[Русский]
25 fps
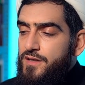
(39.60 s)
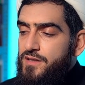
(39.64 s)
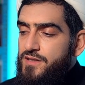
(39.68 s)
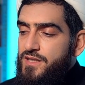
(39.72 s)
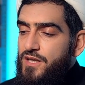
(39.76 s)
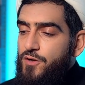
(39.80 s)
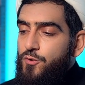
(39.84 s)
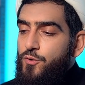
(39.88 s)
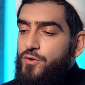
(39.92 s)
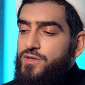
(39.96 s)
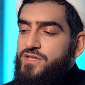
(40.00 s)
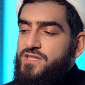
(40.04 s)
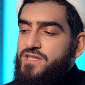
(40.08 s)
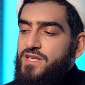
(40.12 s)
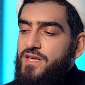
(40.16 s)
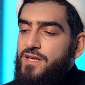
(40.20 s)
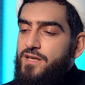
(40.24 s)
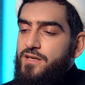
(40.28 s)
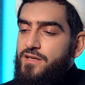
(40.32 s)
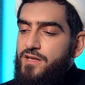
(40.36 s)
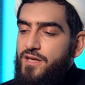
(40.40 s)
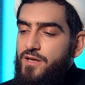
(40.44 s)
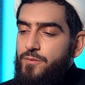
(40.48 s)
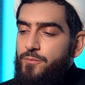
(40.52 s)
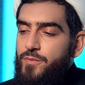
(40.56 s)
Такой цели
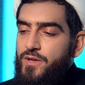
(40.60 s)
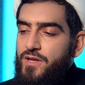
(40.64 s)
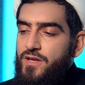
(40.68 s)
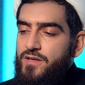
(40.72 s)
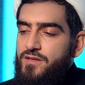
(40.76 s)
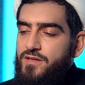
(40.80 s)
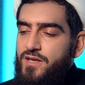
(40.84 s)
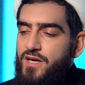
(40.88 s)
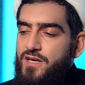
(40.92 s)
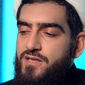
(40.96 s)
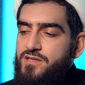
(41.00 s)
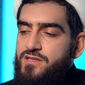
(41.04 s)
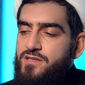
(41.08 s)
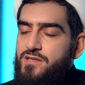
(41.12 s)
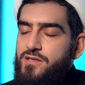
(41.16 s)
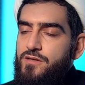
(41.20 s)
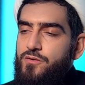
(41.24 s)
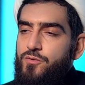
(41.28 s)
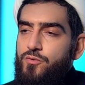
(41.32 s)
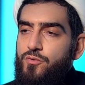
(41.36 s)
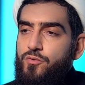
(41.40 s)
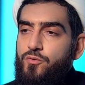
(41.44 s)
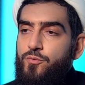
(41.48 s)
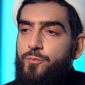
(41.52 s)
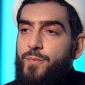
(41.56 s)
не было
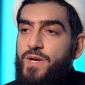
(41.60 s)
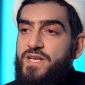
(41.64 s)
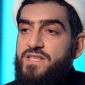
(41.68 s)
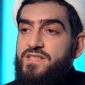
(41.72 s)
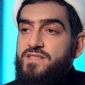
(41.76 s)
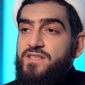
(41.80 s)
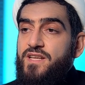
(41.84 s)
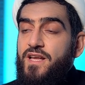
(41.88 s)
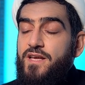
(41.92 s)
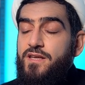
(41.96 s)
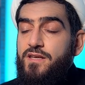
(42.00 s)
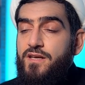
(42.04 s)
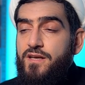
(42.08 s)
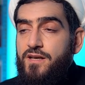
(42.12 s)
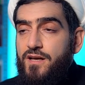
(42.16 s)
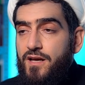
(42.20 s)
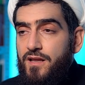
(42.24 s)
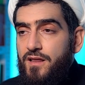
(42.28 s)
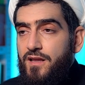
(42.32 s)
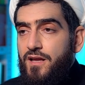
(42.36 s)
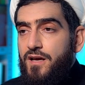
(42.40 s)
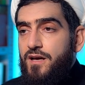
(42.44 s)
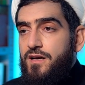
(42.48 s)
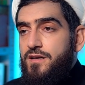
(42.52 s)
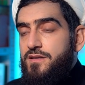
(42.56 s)
даже у посланника
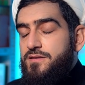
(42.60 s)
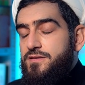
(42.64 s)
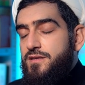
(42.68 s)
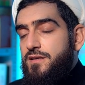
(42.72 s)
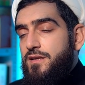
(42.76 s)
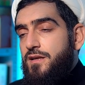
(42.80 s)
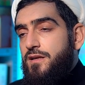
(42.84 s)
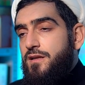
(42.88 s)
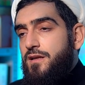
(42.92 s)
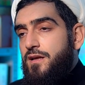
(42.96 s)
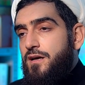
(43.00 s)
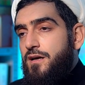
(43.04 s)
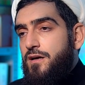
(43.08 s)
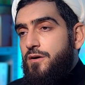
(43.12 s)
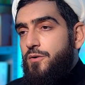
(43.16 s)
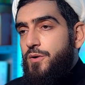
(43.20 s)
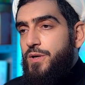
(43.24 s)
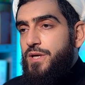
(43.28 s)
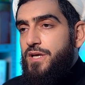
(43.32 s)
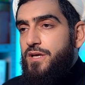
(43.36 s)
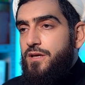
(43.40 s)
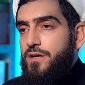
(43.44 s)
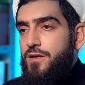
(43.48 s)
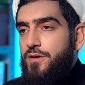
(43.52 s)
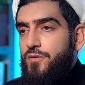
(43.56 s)
Аллаха, саллаллаху
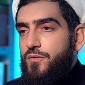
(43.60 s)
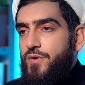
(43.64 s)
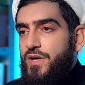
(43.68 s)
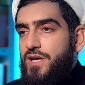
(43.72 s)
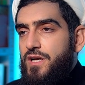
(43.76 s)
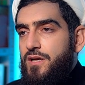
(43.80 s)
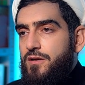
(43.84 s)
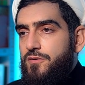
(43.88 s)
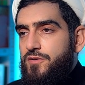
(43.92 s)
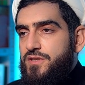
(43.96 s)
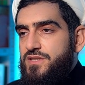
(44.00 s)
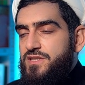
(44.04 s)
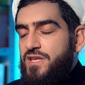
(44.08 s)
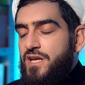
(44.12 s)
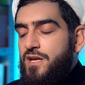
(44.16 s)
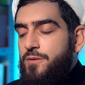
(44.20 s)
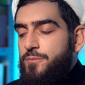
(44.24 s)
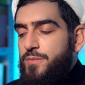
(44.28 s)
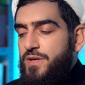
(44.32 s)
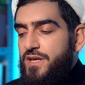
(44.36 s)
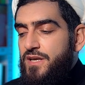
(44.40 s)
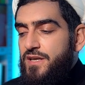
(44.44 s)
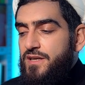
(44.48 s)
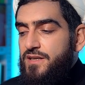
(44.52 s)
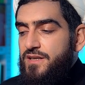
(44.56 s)
алейхи ва алейхи
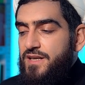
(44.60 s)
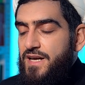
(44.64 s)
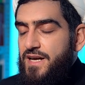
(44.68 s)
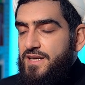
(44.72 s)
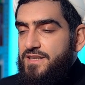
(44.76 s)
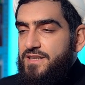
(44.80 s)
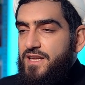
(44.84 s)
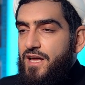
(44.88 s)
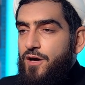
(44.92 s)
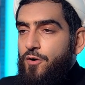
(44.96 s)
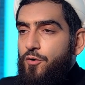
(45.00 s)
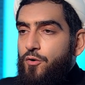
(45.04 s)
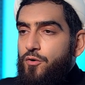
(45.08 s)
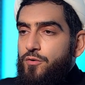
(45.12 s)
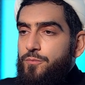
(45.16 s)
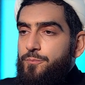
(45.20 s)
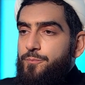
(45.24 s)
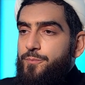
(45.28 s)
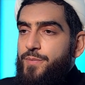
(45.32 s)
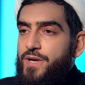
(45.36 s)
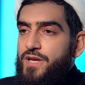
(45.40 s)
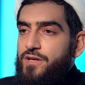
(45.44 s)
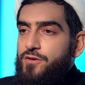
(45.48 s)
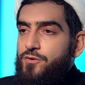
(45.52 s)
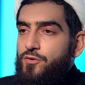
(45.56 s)
вассалям, когда он
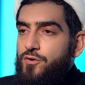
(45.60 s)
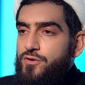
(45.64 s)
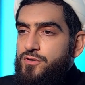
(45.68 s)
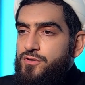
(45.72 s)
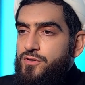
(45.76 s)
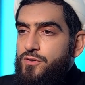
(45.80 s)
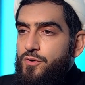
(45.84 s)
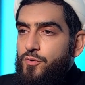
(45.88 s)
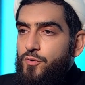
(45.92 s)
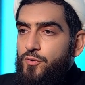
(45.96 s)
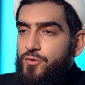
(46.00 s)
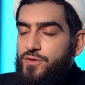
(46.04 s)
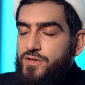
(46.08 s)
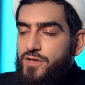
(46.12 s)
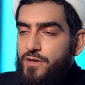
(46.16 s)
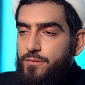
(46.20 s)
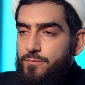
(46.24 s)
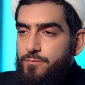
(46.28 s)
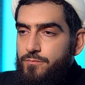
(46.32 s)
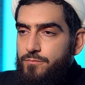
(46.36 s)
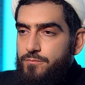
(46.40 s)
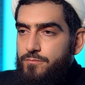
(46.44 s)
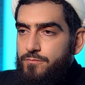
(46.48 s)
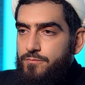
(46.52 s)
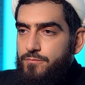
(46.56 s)
принес
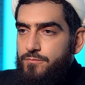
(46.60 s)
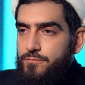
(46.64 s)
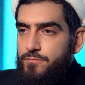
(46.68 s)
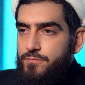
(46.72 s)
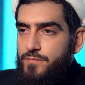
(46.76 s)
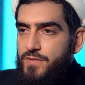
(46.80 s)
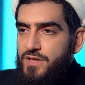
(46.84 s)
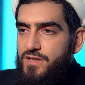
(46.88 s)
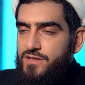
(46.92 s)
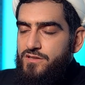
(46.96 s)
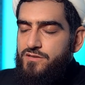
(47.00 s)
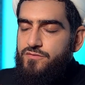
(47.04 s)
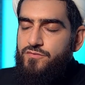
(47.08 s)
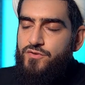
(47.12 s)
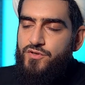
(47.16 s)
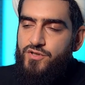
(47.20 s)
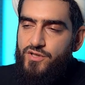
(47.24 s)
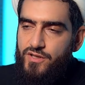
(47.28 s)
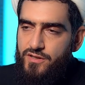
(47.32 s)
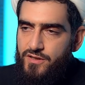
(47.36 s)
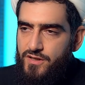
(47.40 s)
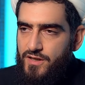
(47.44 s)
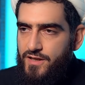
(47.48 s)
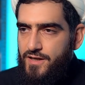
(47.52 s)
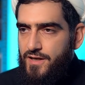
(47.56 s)
людям
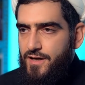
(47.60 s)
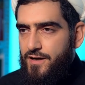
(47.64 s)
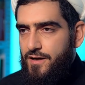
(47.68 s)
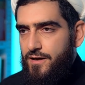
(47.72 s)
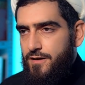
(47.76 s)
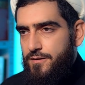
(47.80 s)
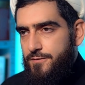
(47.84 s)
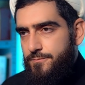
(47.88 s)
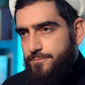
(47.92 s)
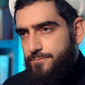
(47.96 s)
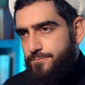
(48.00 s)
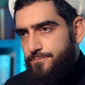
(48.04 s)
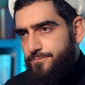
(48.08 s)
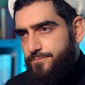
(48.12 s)
священный Коран.